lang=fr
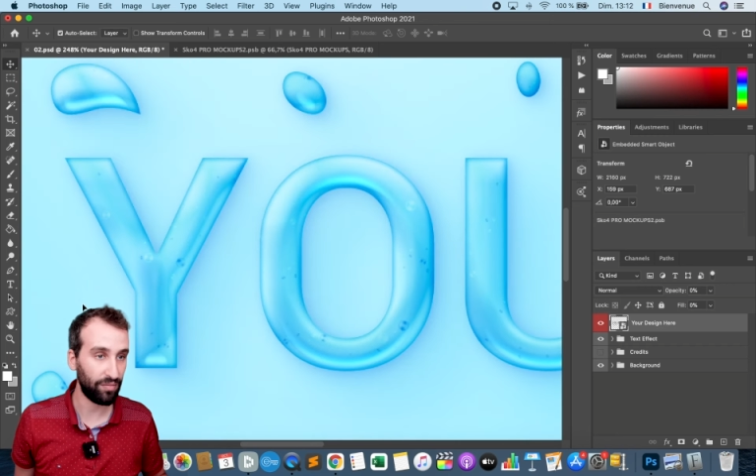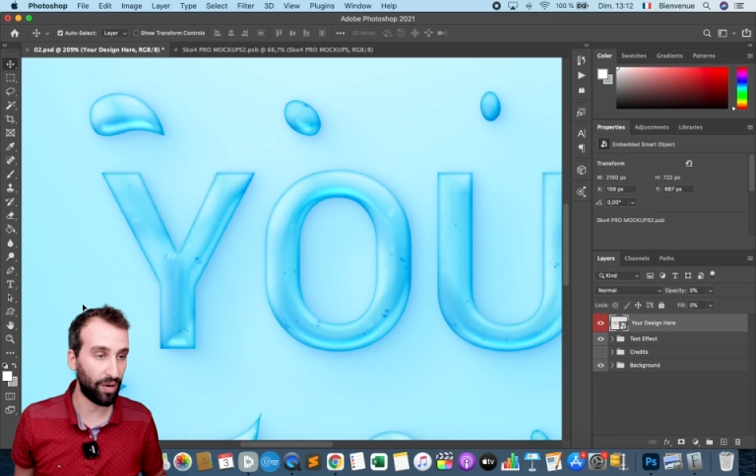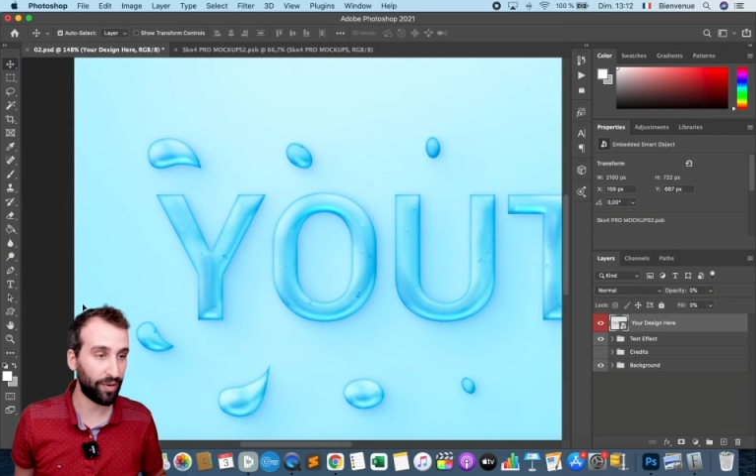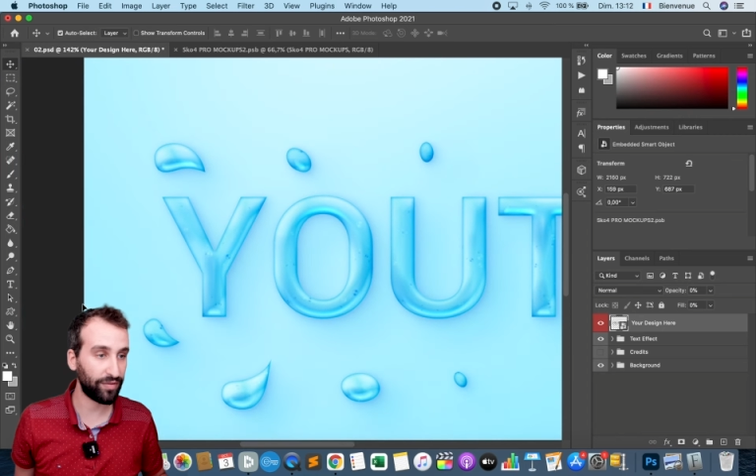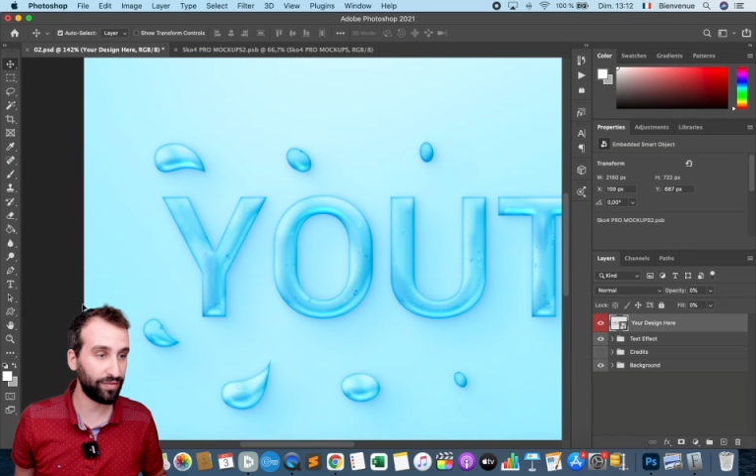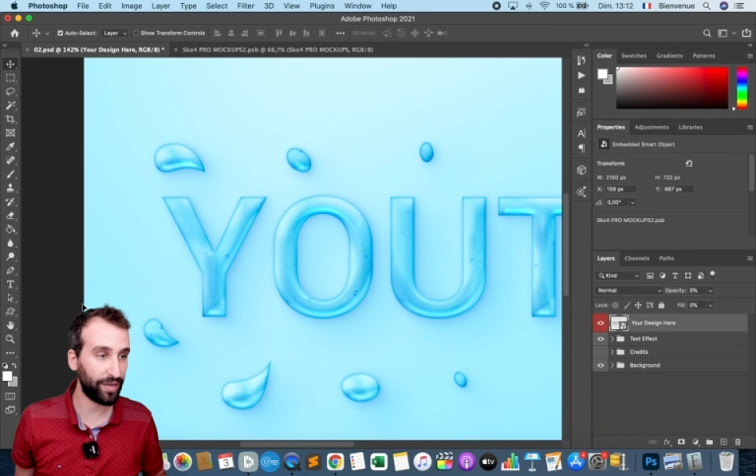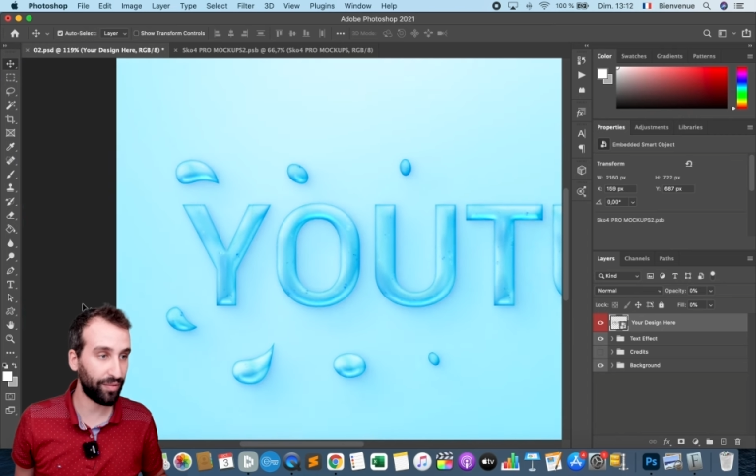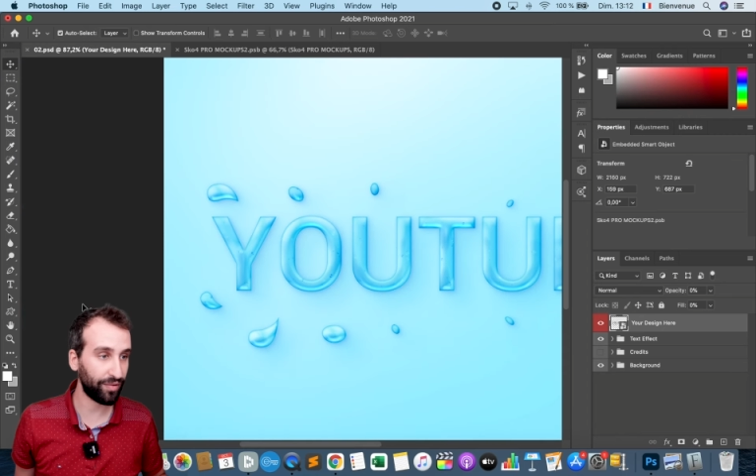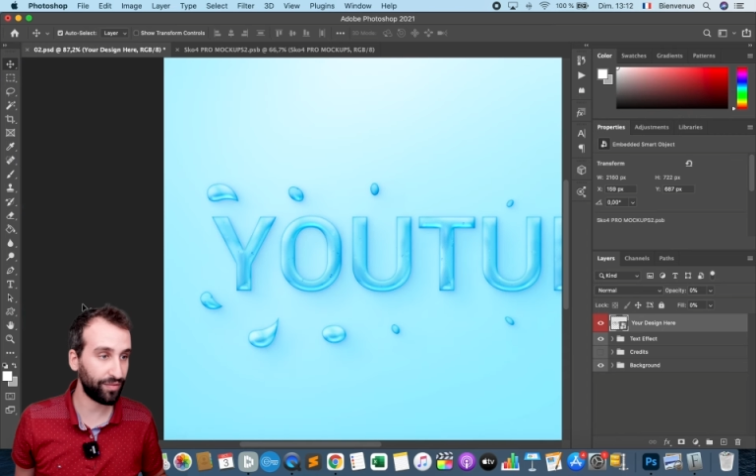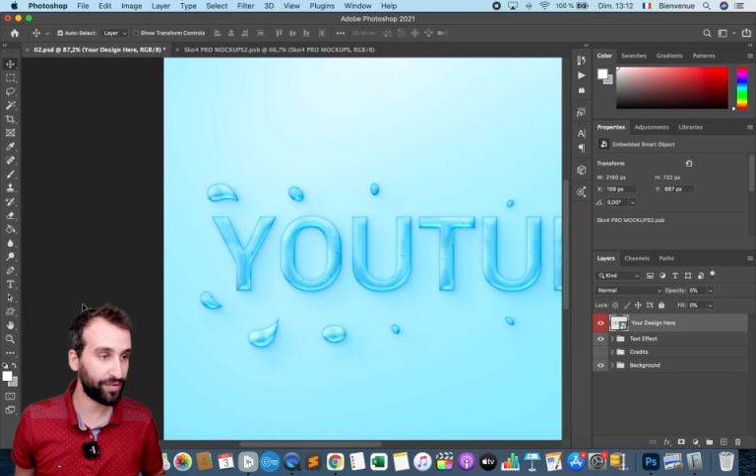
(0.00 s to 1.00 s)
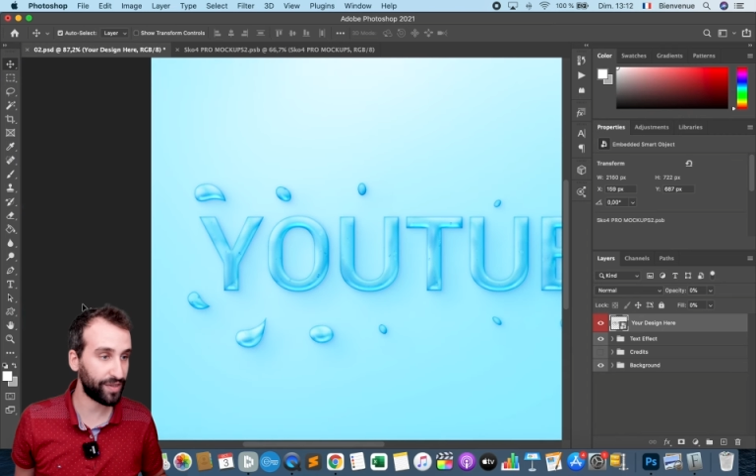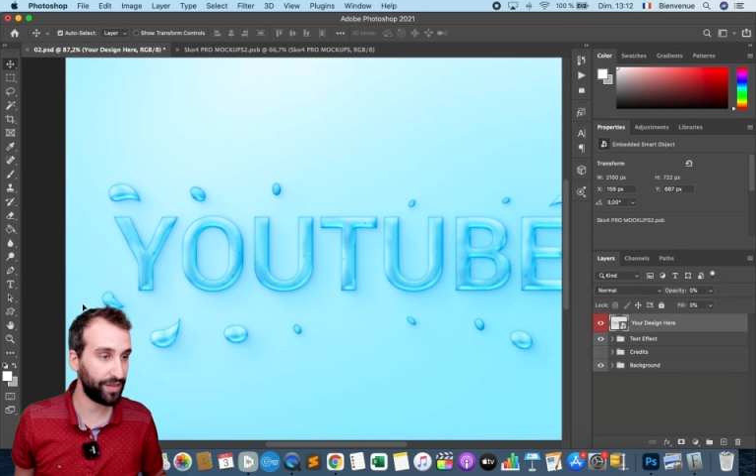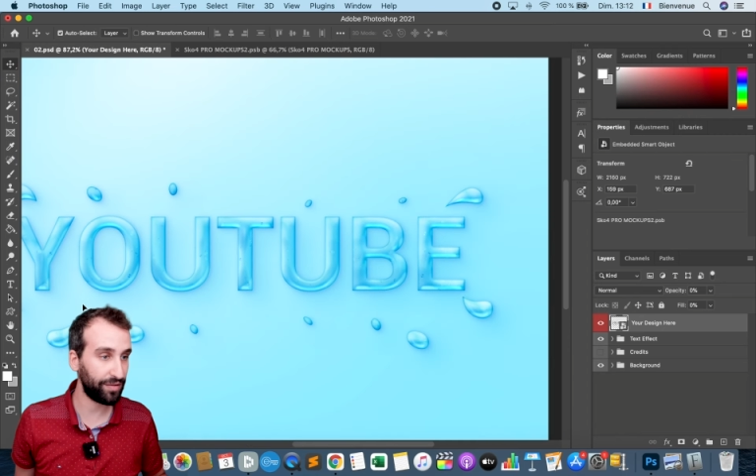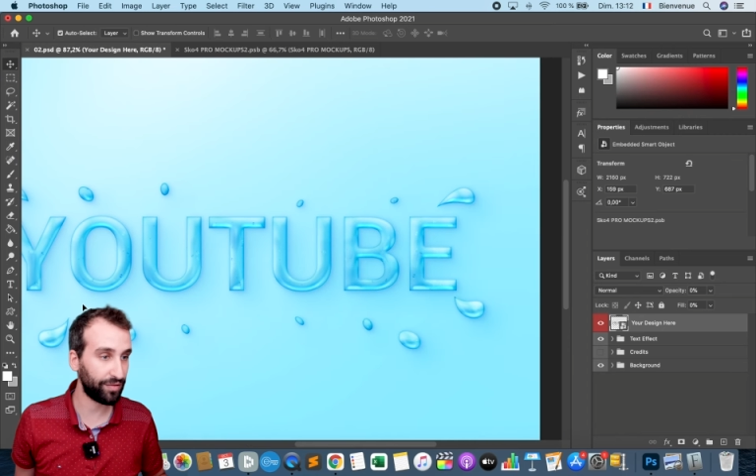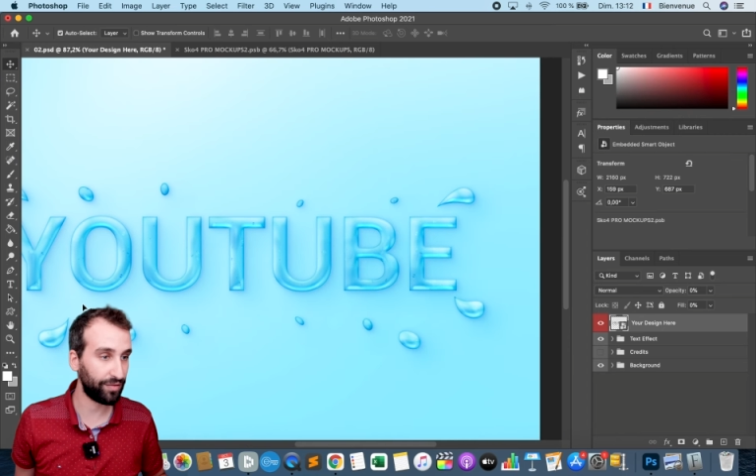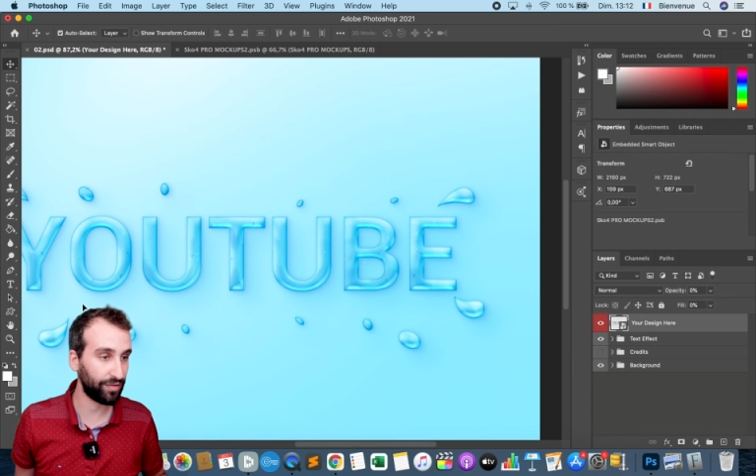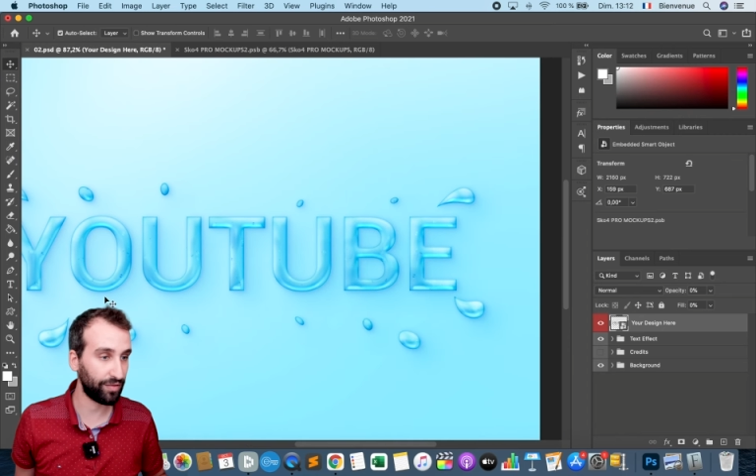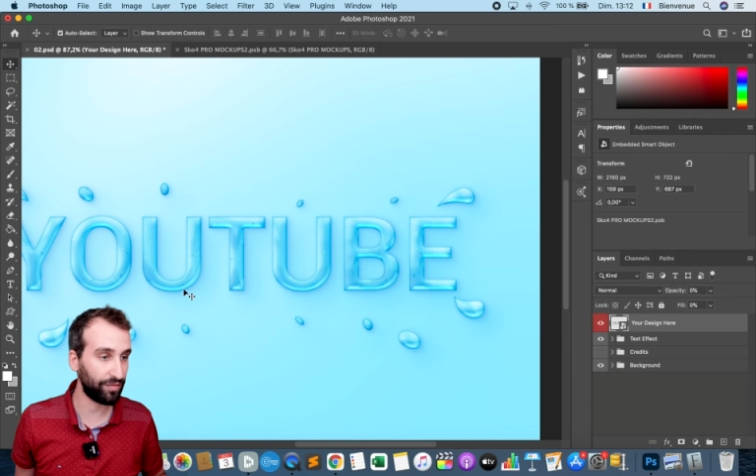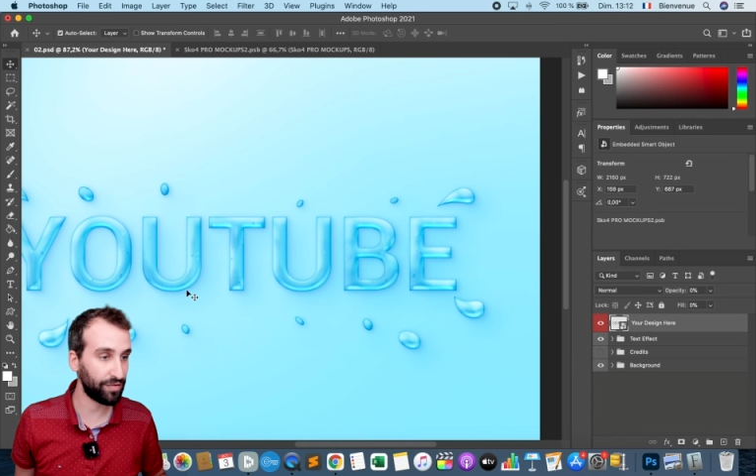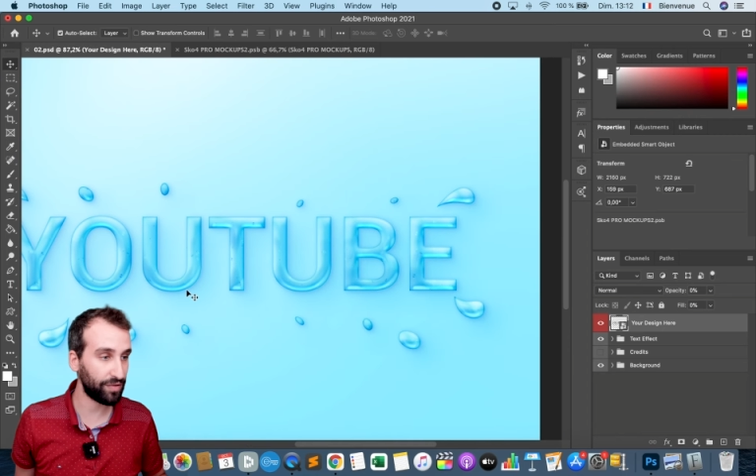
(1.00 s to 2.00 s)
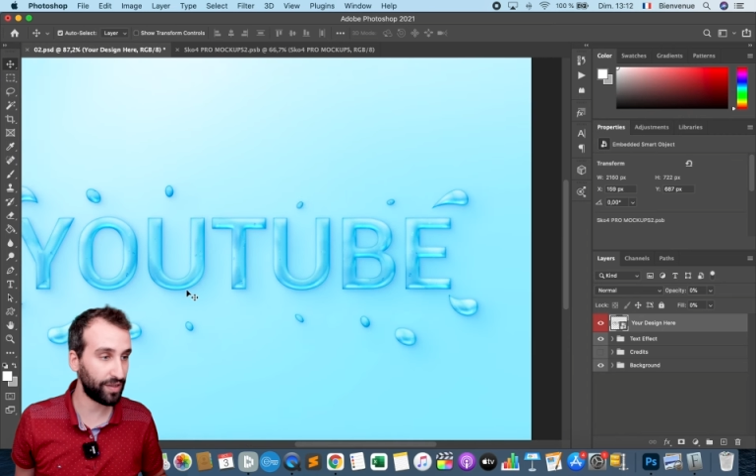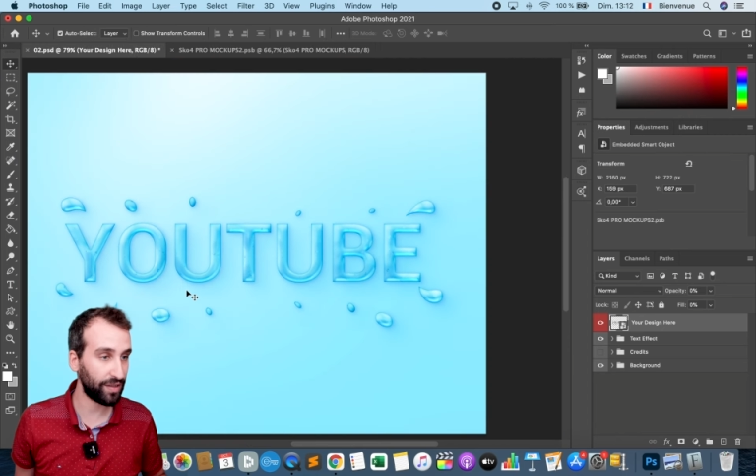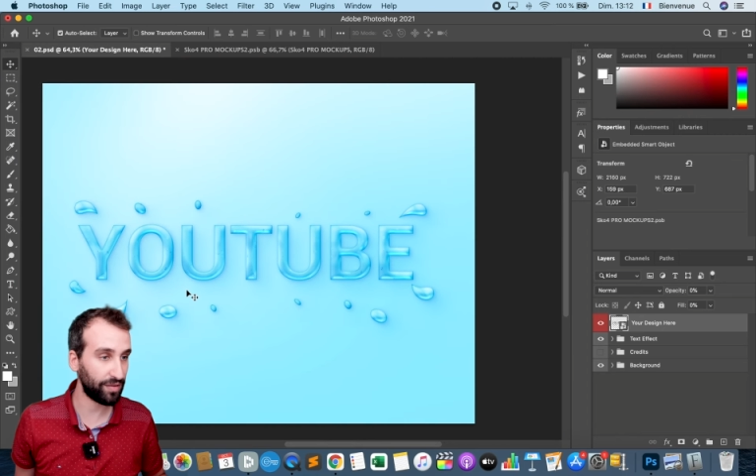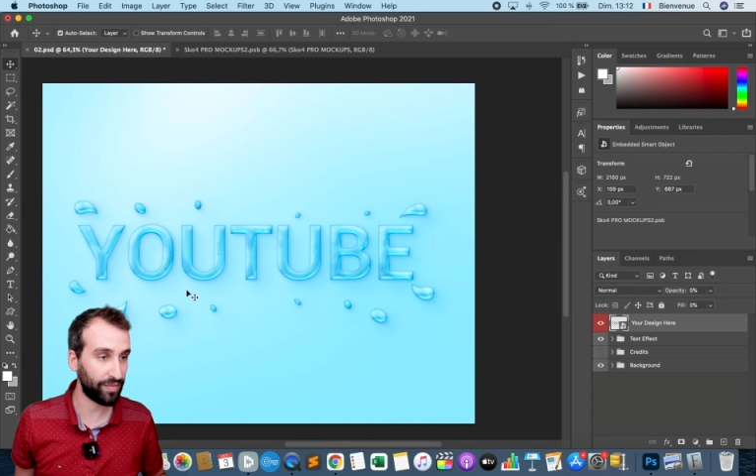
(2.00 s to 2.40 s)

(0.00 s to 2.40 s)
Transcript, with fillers: Après, tout dépend du style que, vous souhaitez, hein,